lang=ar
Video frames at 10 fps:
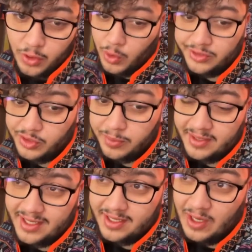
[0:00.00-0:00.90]
وهو عنده
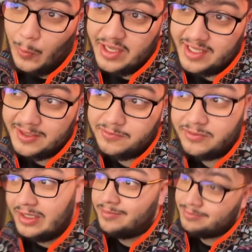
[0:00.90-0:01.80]
كبرياء أو هي
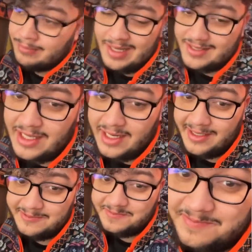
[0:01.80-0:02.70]
فما حنتصالح